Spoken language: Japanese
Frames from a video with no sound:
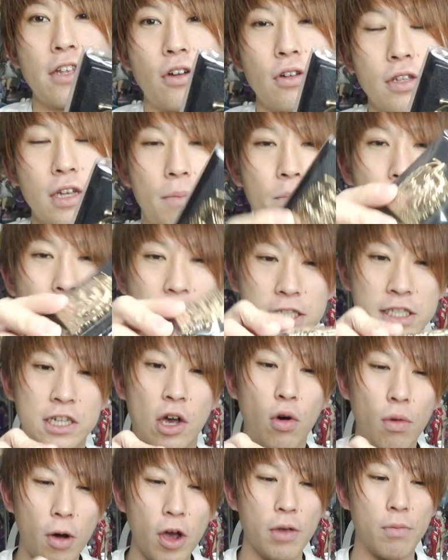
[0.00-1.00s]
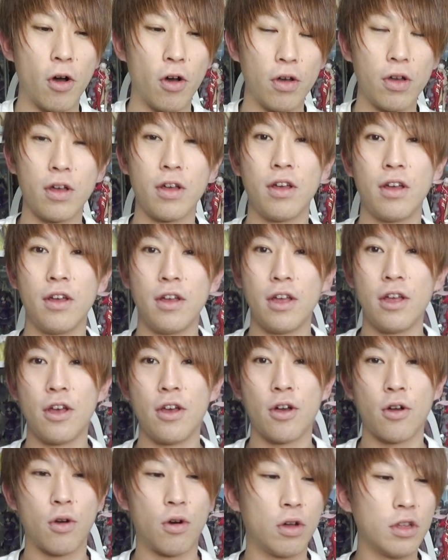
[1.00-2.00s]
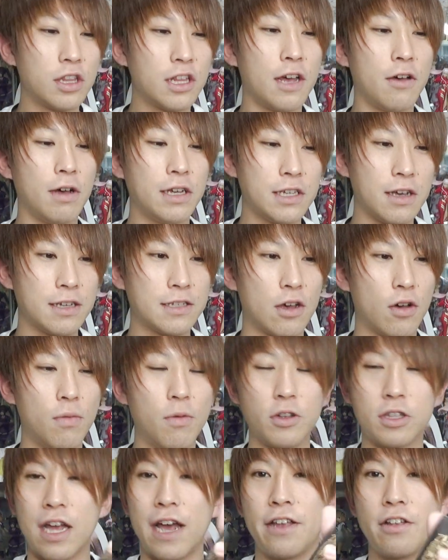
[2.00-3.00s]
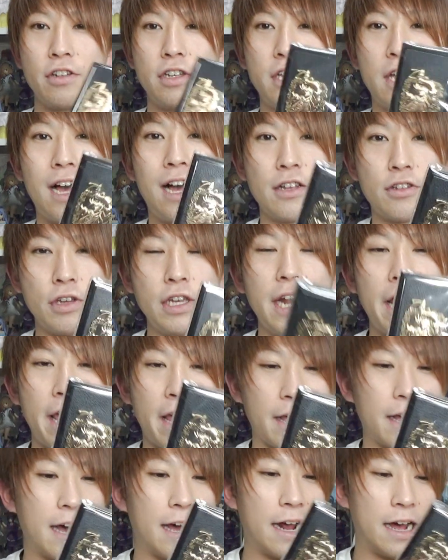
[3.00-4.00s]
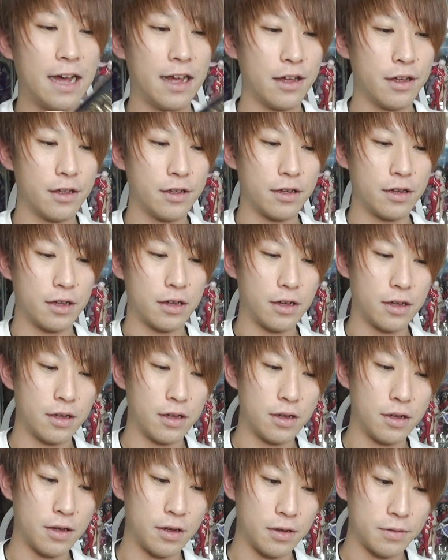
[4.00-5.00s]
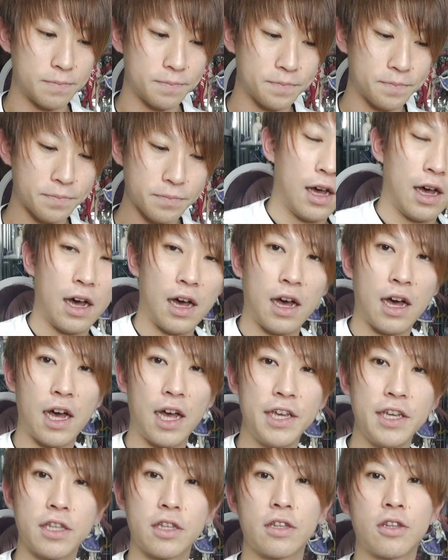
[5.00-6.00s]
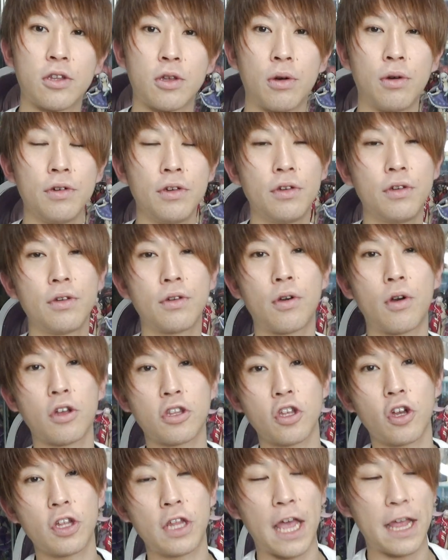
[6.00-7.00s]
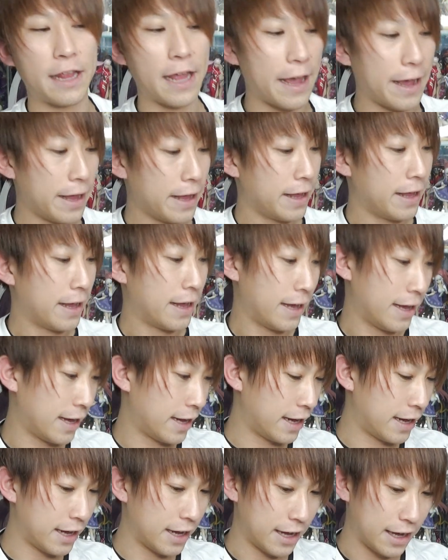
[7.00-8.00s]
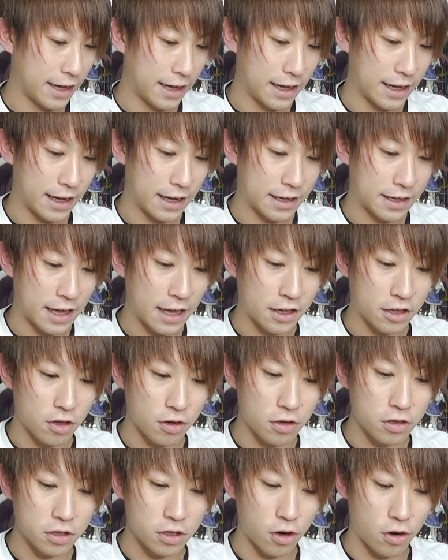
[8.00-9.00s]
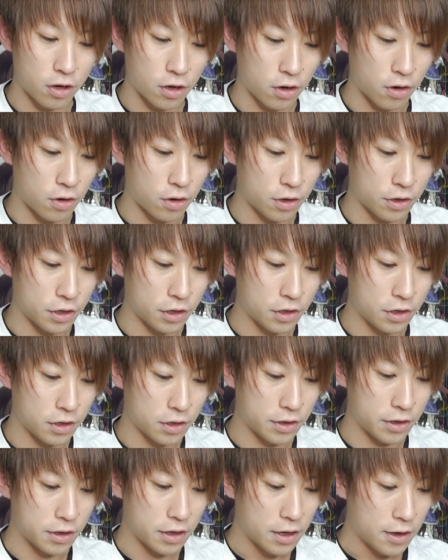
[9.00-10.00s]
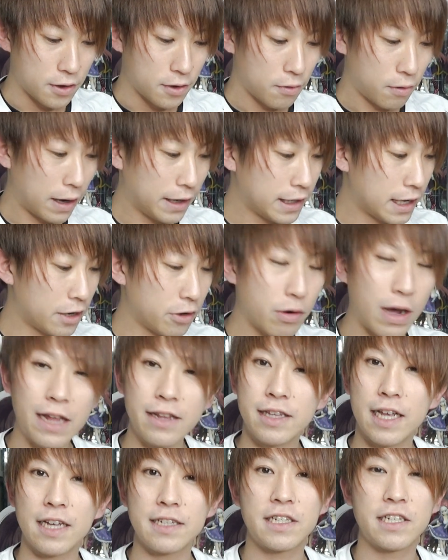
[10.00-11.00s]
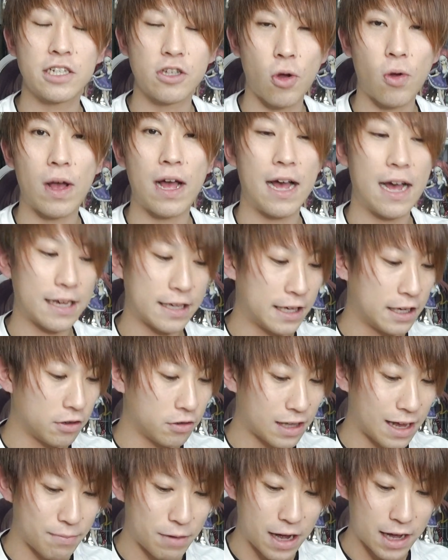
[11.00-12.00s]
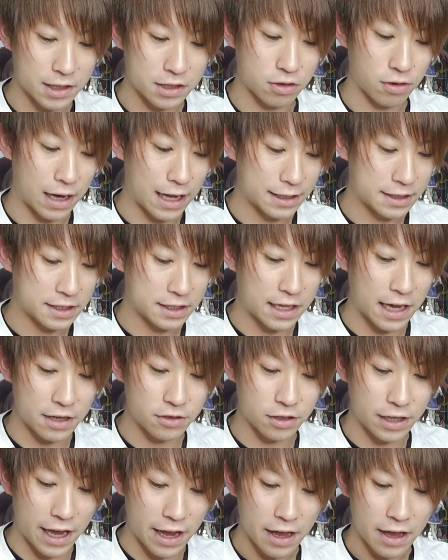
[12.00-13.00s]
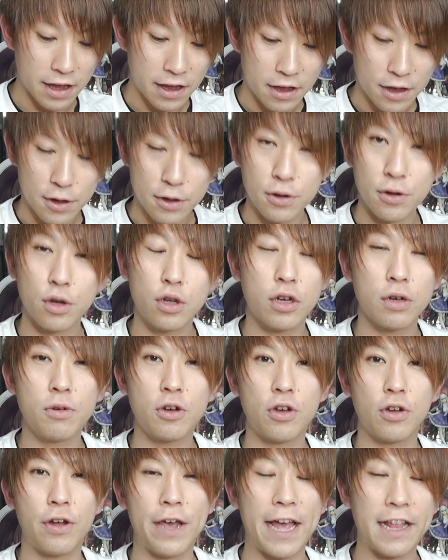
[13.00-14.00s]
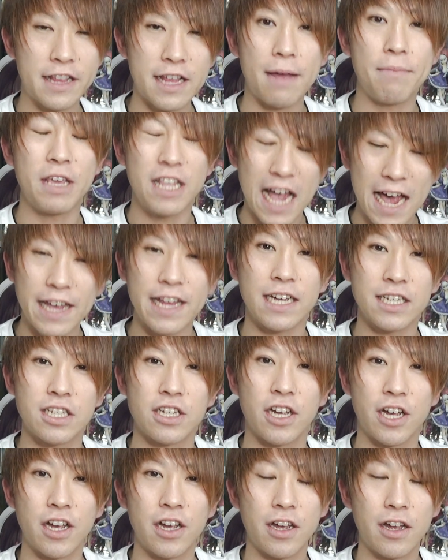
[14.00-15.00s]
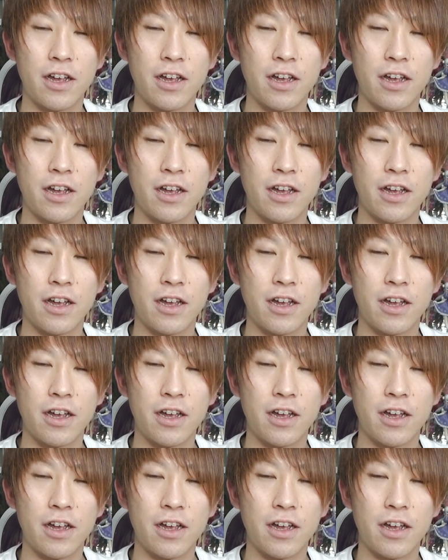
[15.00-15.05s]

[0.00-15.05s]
けど、でもめっちゃ重いのこんなわざわざ重たいのにカード入れへんから。うん。はい。ということでね、えー、結局のところこういう、ファイナルファンタジーとか、キングダムハーツとかあっち系のね、福袋やったみたいです。